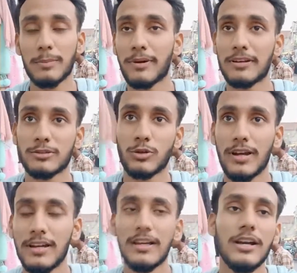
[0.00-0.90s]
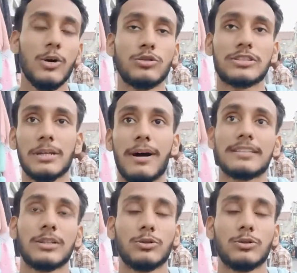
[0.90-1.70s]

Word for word: पीपल जो है उसके बाद से